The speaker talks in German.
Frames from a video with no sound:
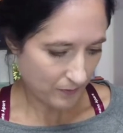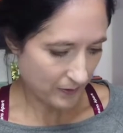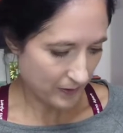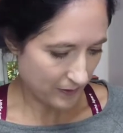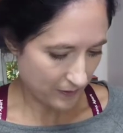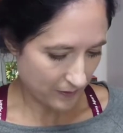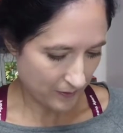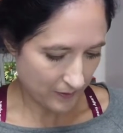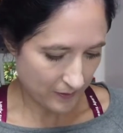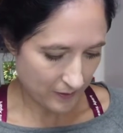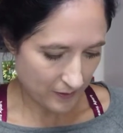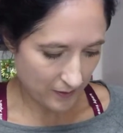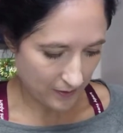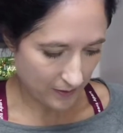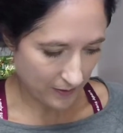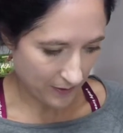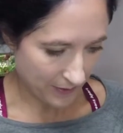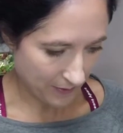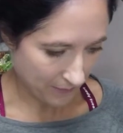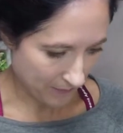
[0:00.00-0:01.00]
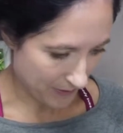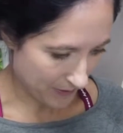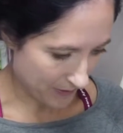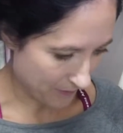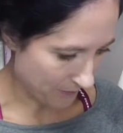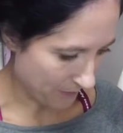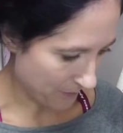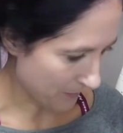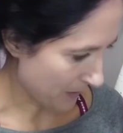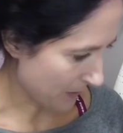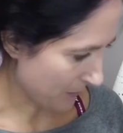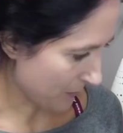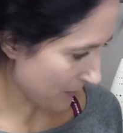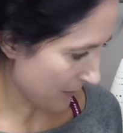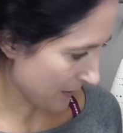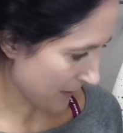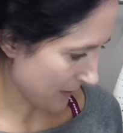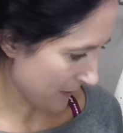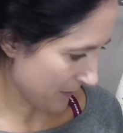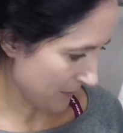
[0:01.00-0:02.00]
Ich weiß gar nicht, den legen wir jetzt einfach mal
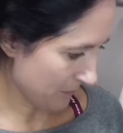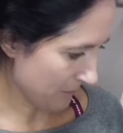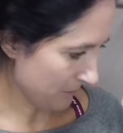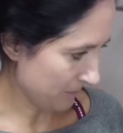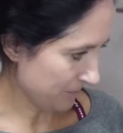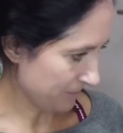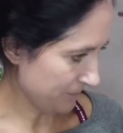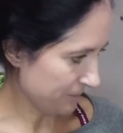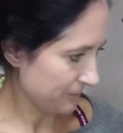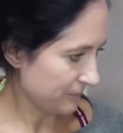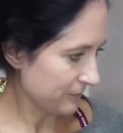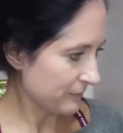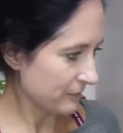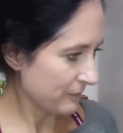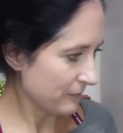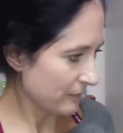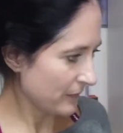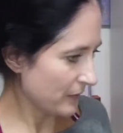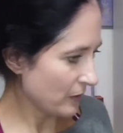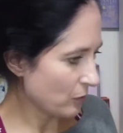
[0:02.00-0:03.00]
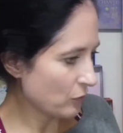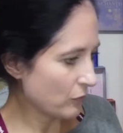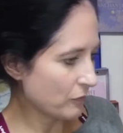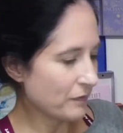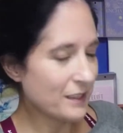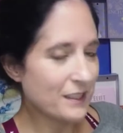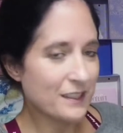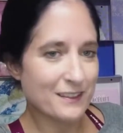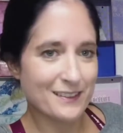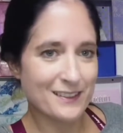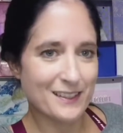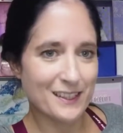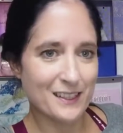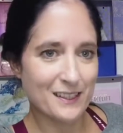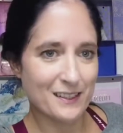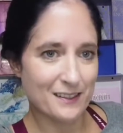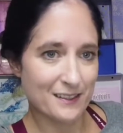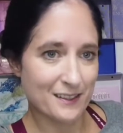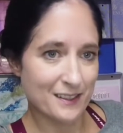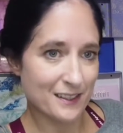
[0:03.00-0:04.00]
zur Seite. Und wie ihr
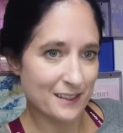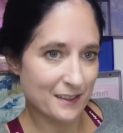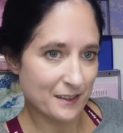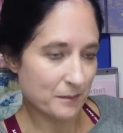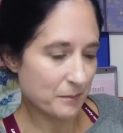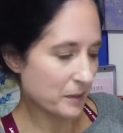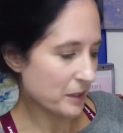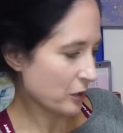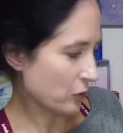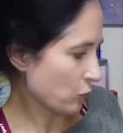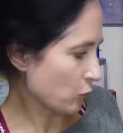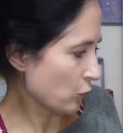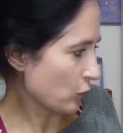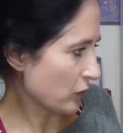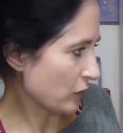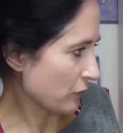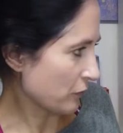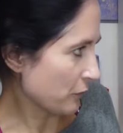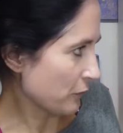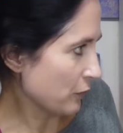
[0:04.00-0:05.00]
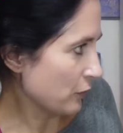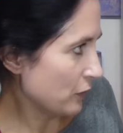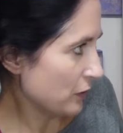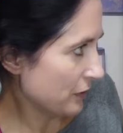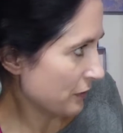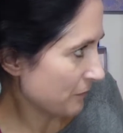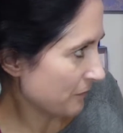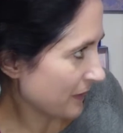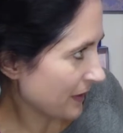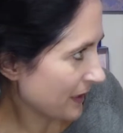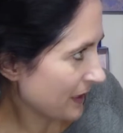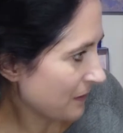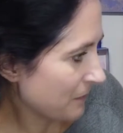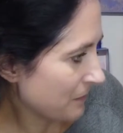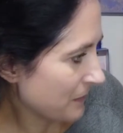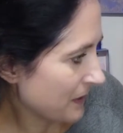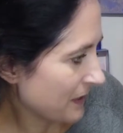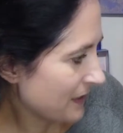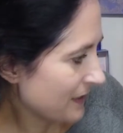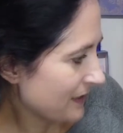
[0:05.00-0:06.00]
seht, ist die ziemlich gut gefüllt. Wir
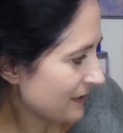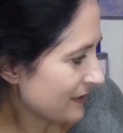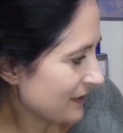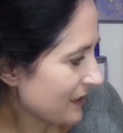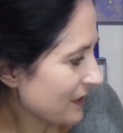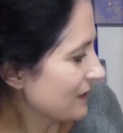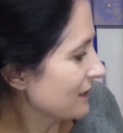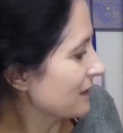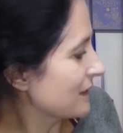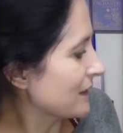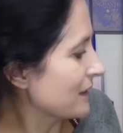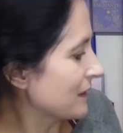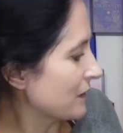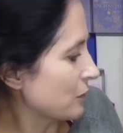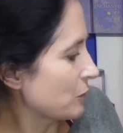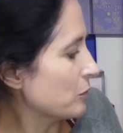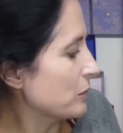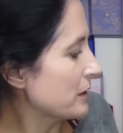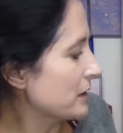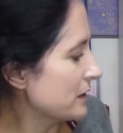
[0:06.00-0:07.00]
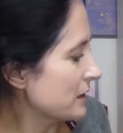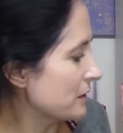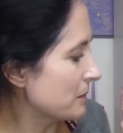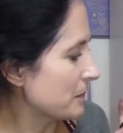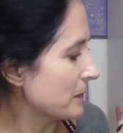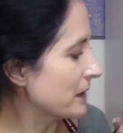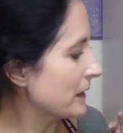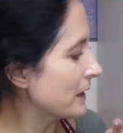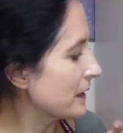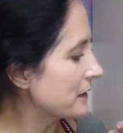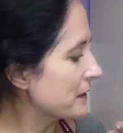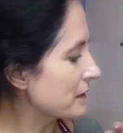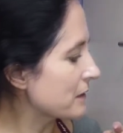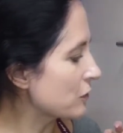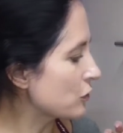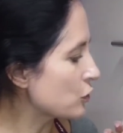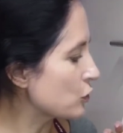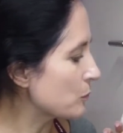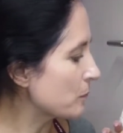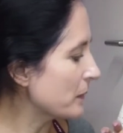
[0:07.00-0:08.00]
gehen mal die Sachen da durch. Ich bin echt
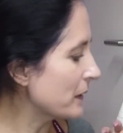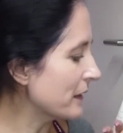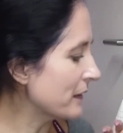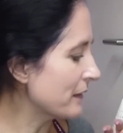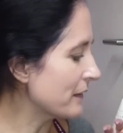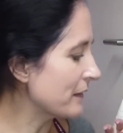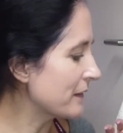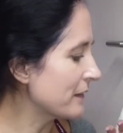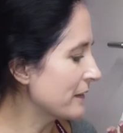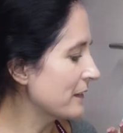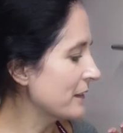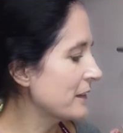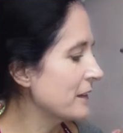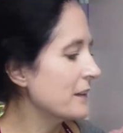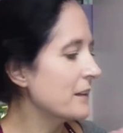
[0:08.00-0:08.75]
gespannt.